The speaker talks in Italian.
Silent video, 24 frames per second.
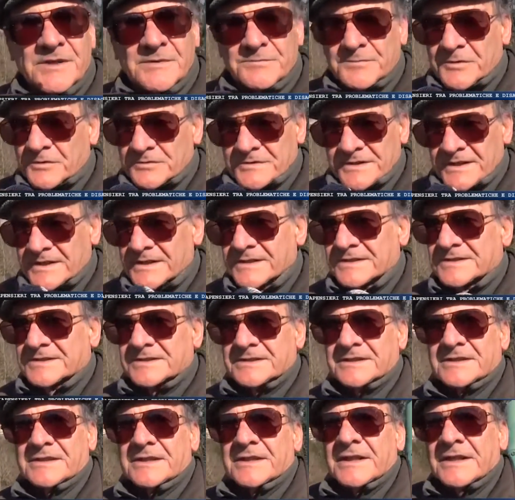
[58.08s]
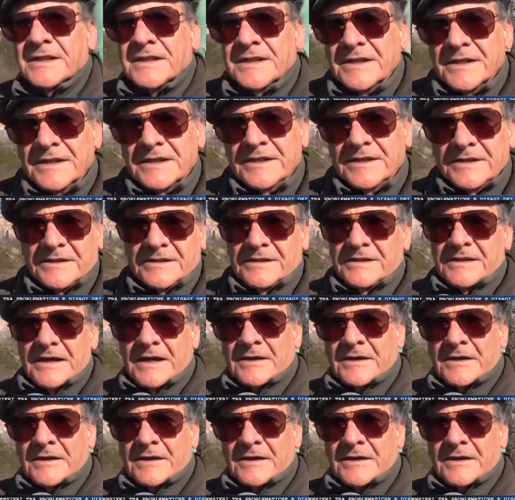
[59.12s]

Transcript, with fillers: per potersi eh,